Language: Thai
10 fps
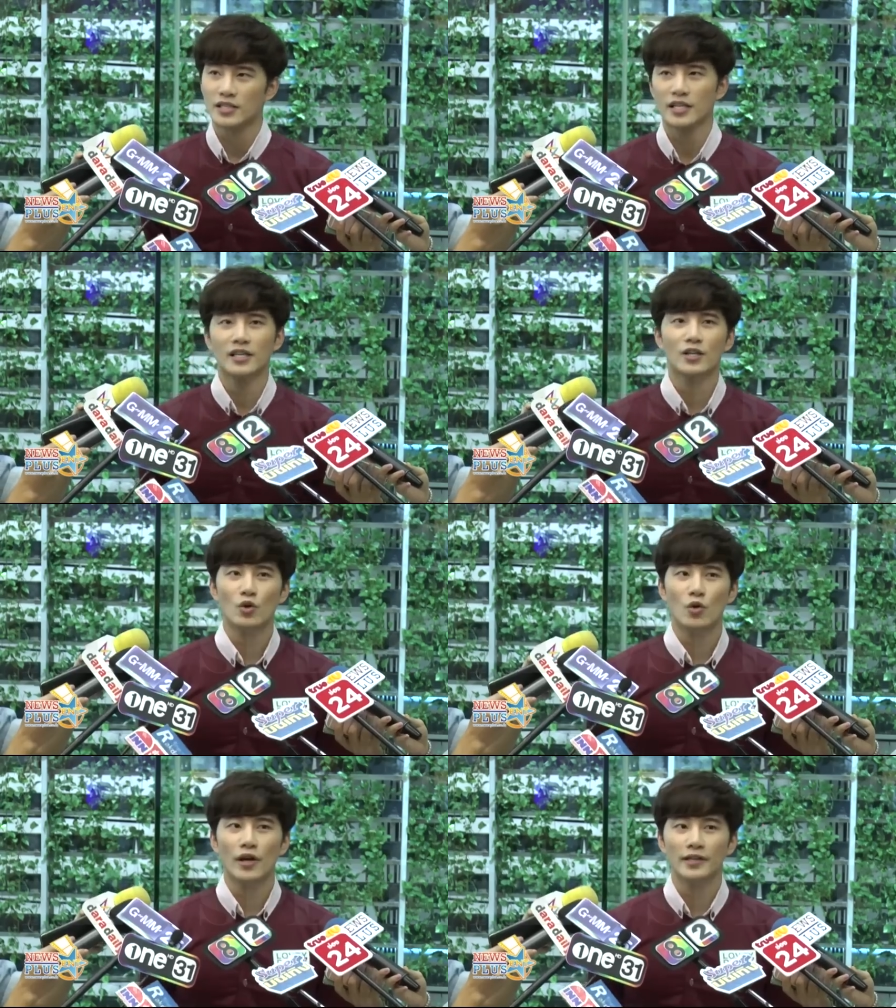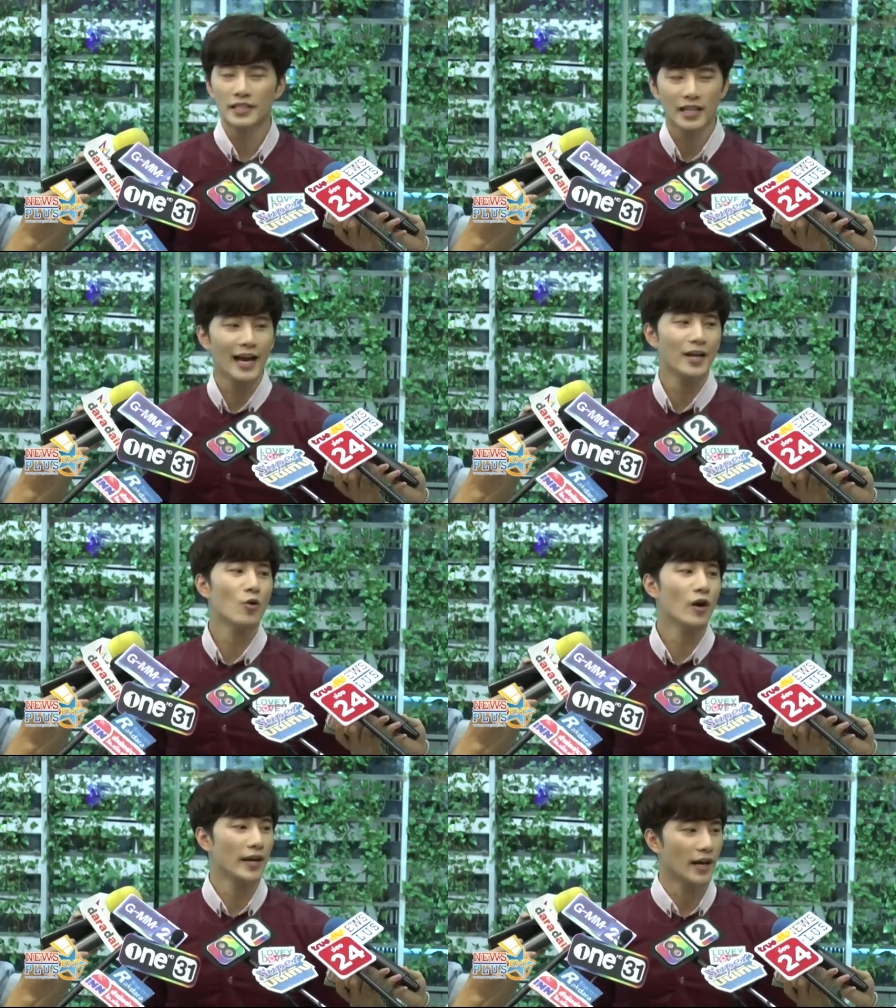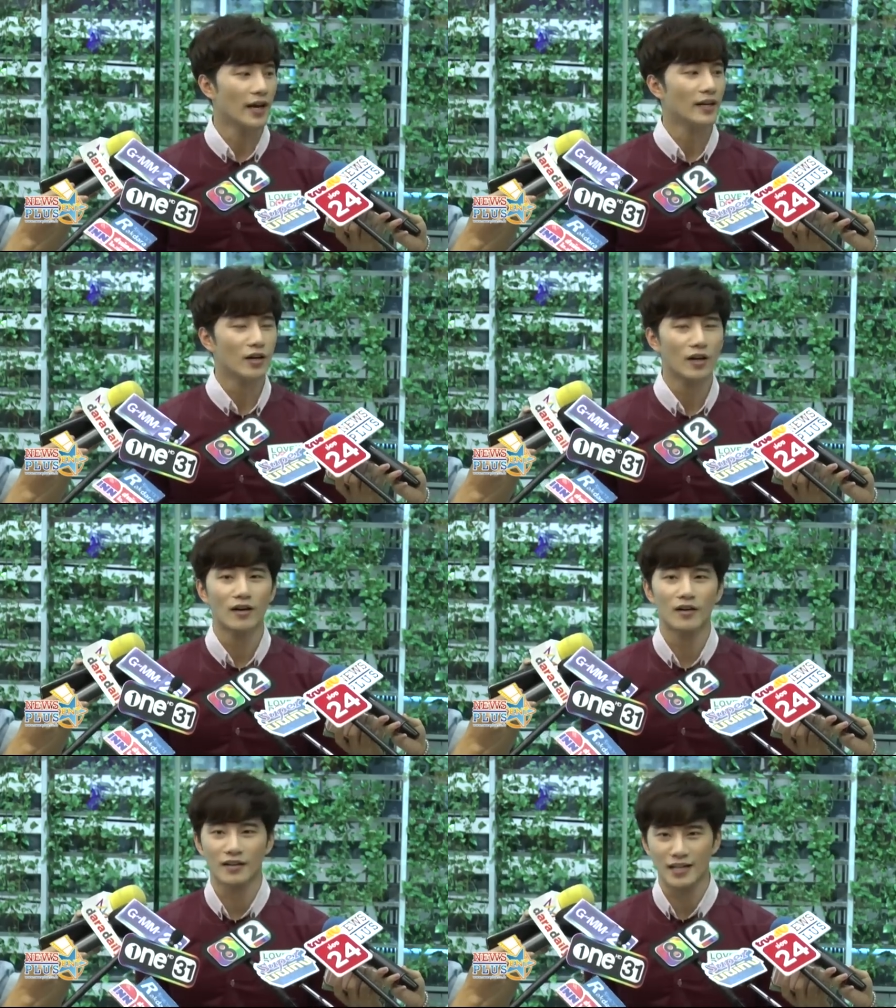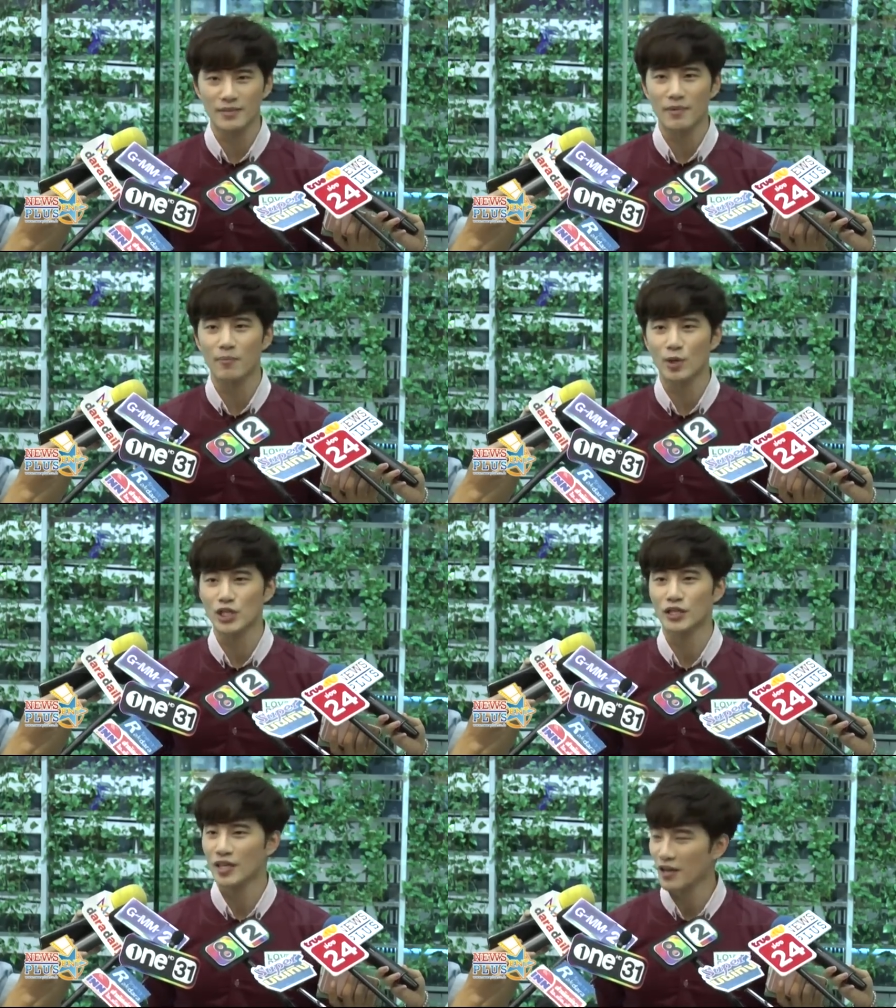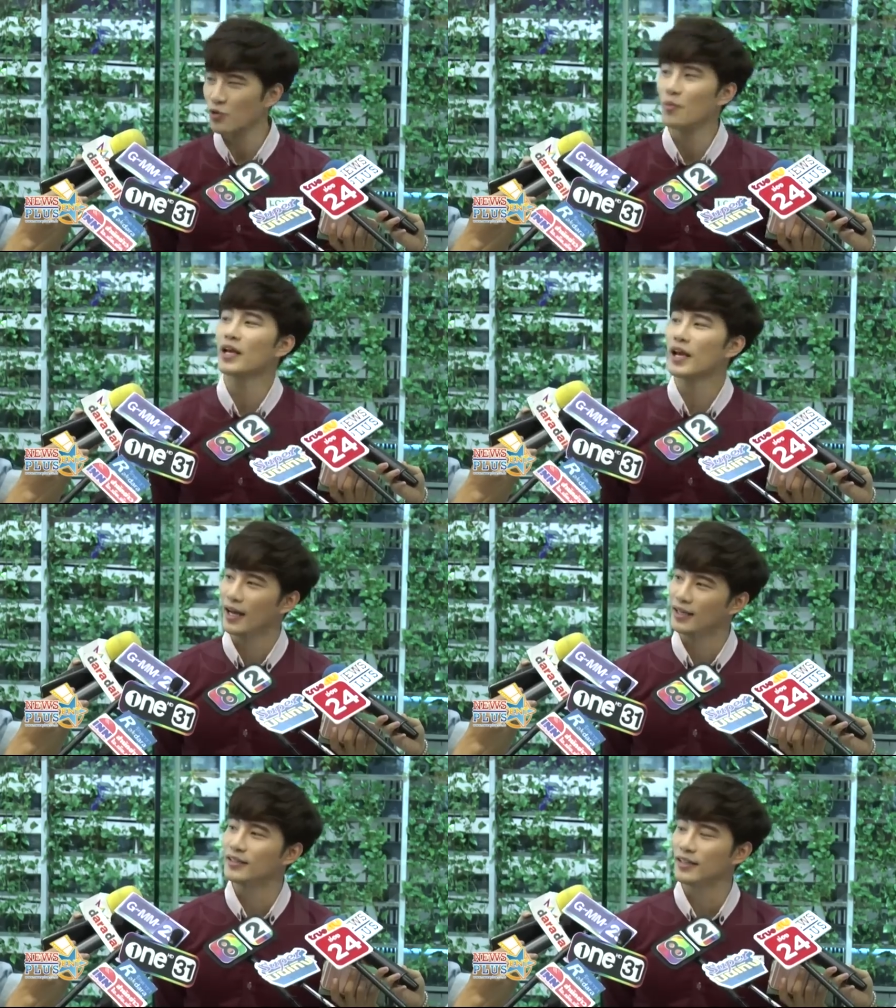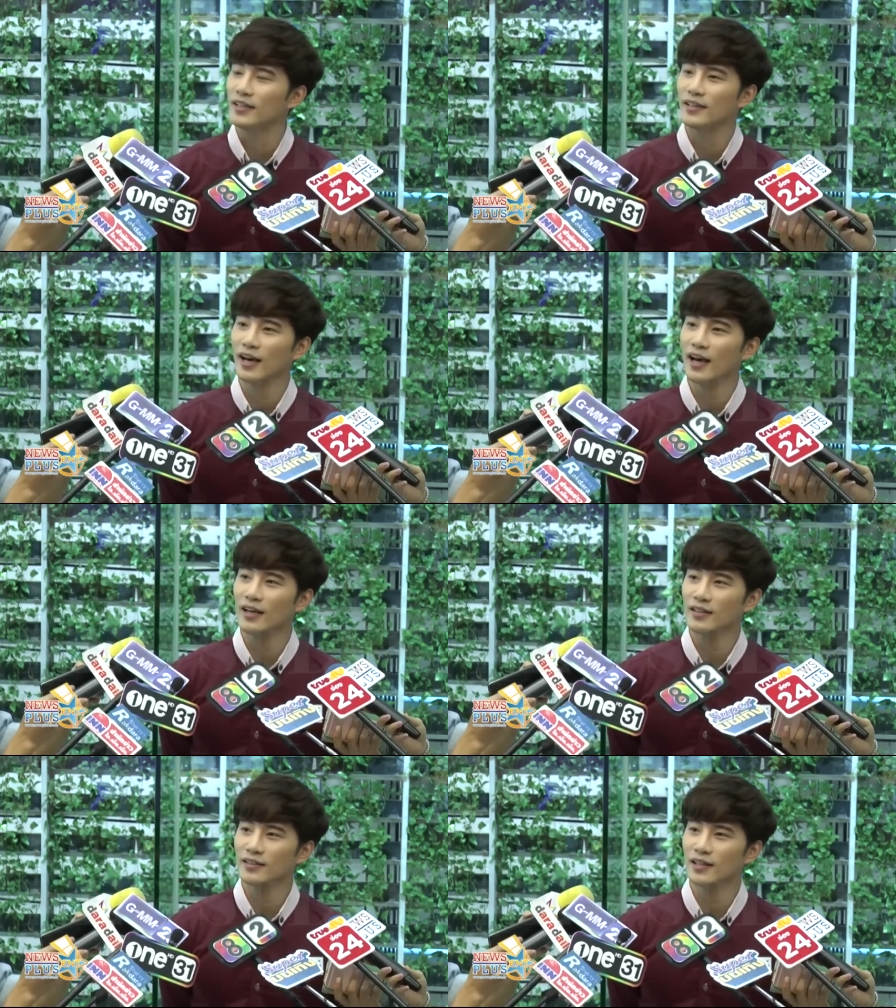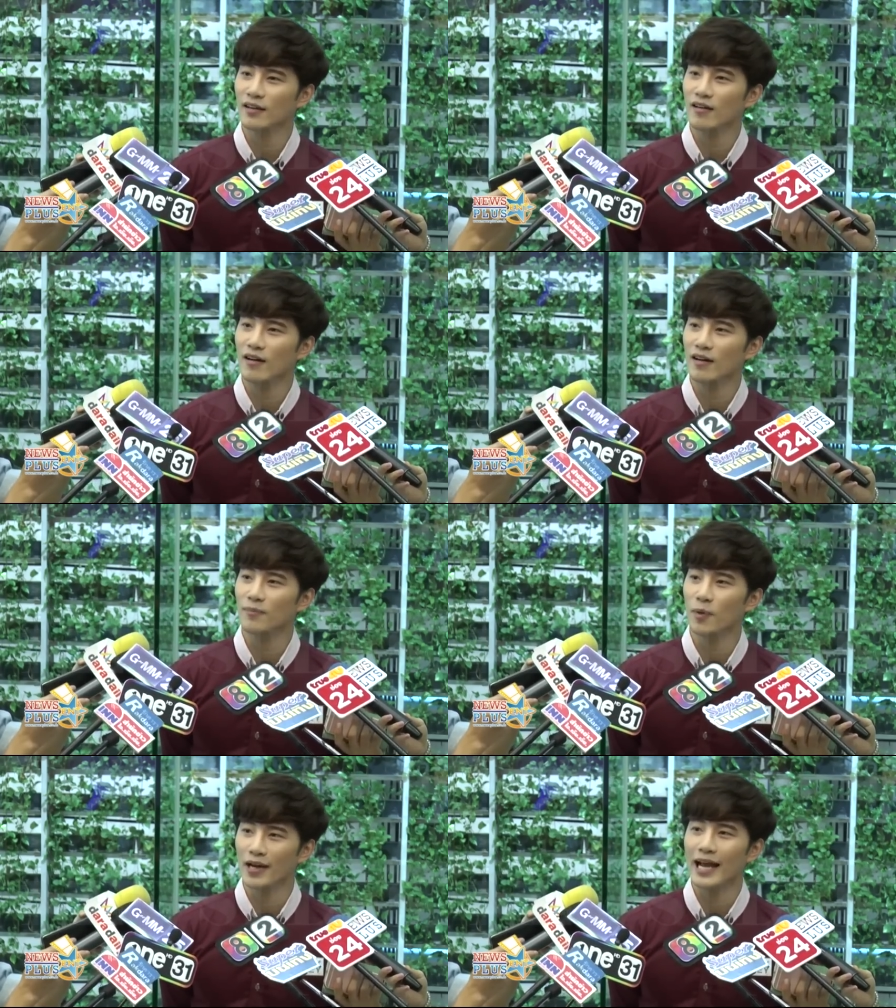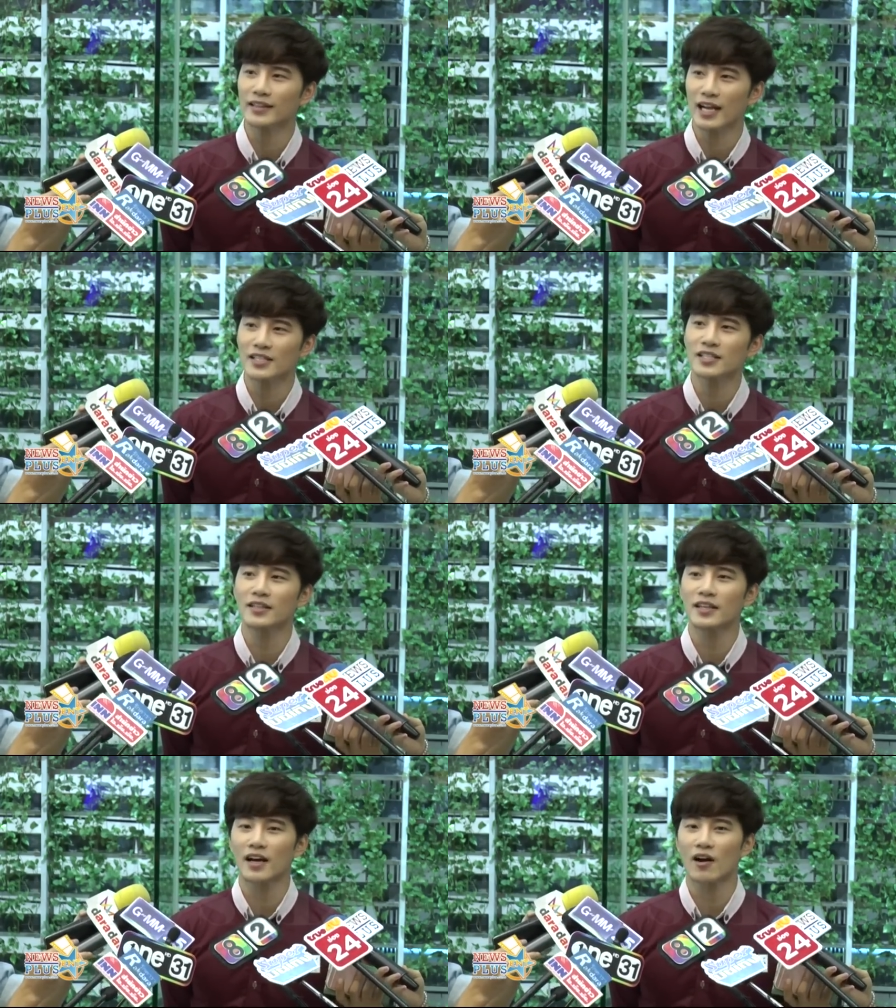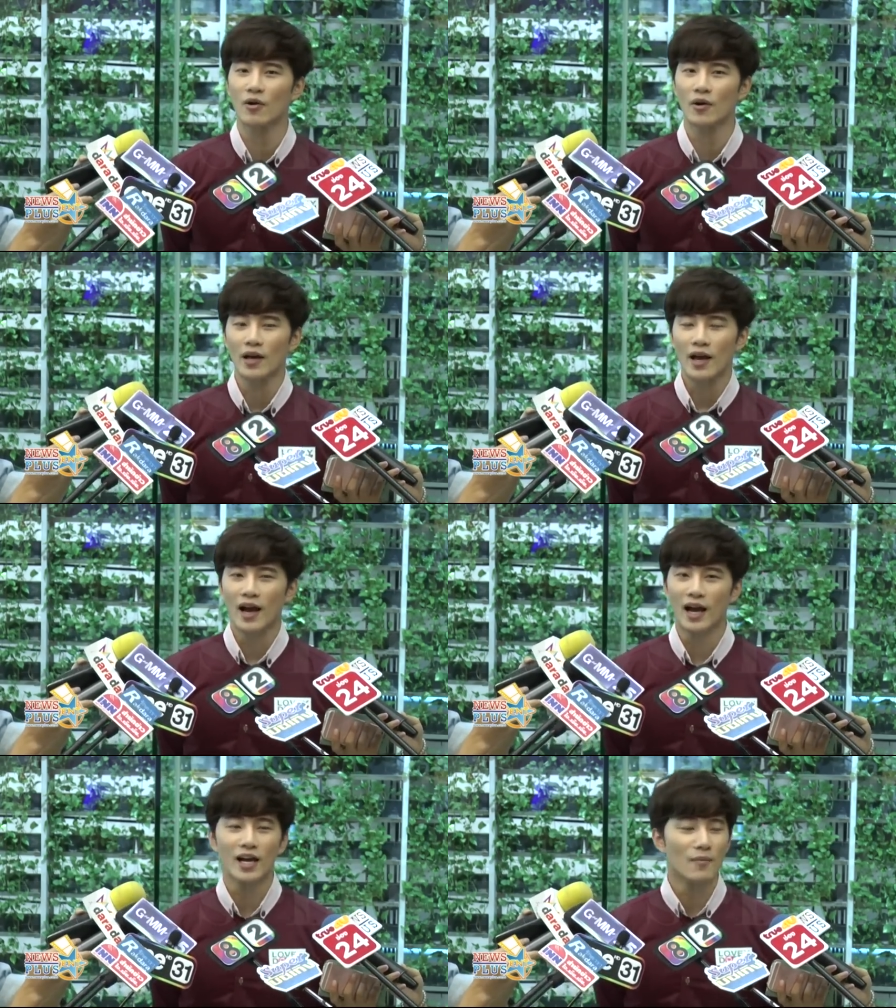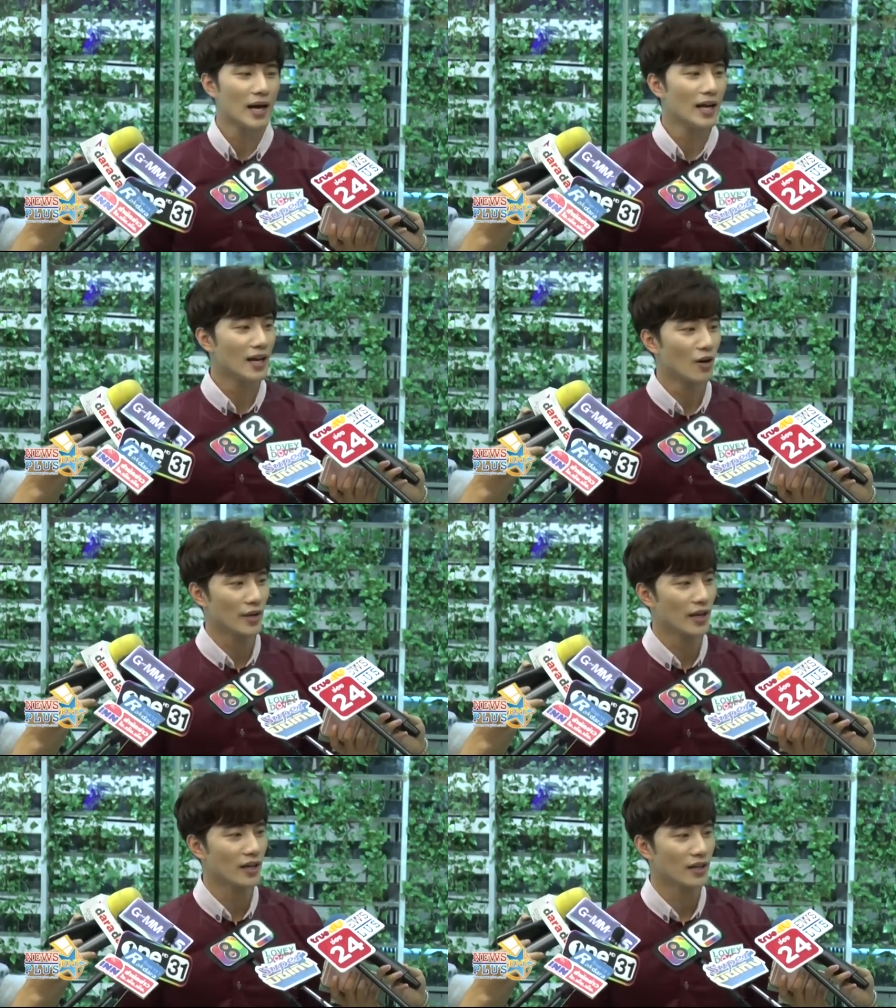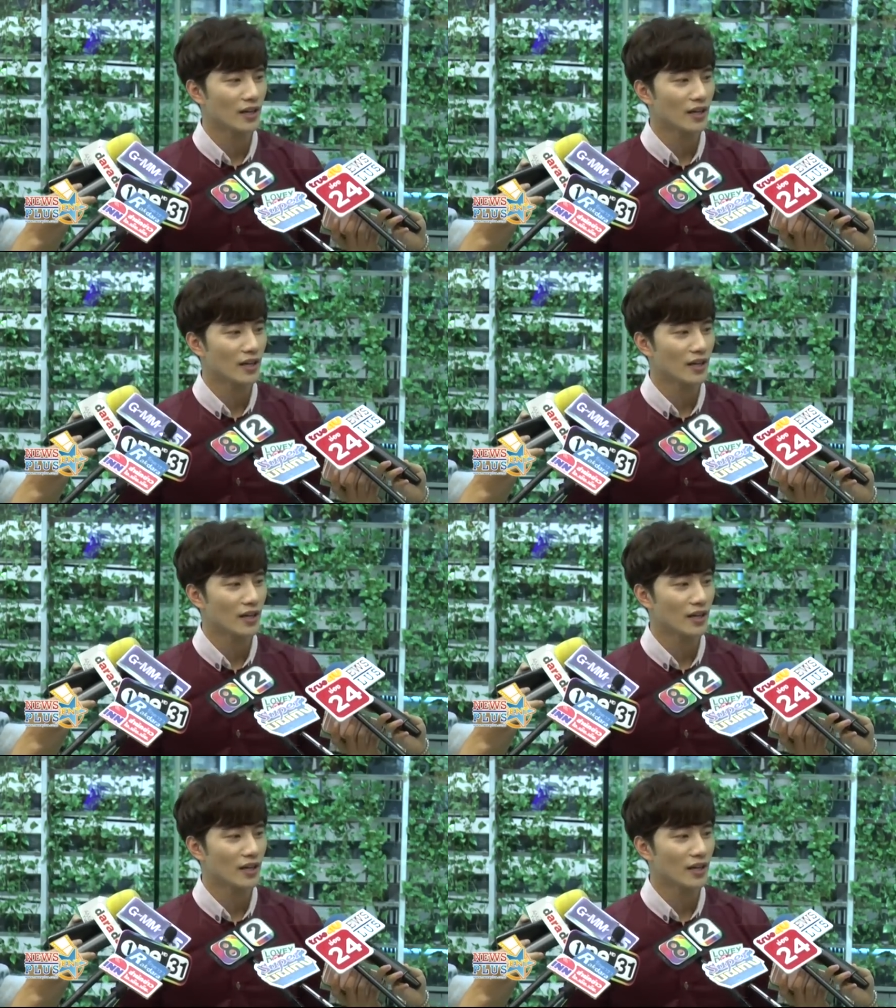จีนด้วยที่ไทยด้วยนะฮะก็น่าจะเป็นโปรเจกต์ใหญ่อยู่เหมือนกันนะฮะแล้วก็ผลงานแต่ละชิ้นที่เขาหาเข้ามาให้เราเนี่ย